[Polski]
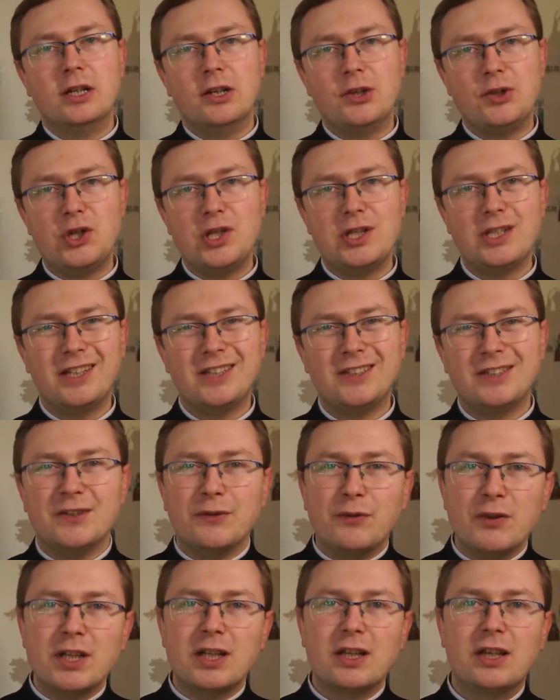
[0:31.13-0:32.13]
Dzisiaj
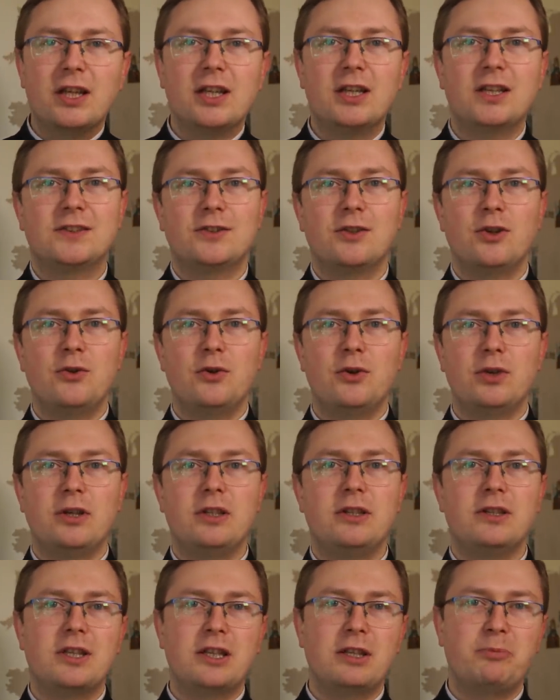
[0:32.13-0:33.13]
zwykle jest ono
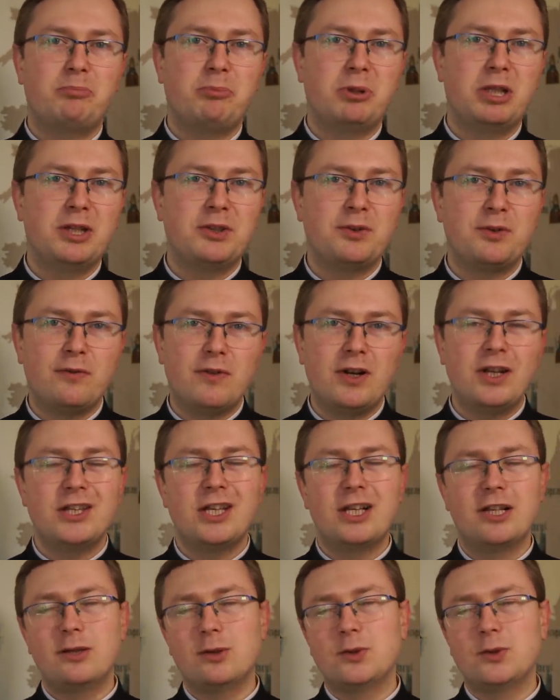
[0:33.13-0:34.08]
interpretowane,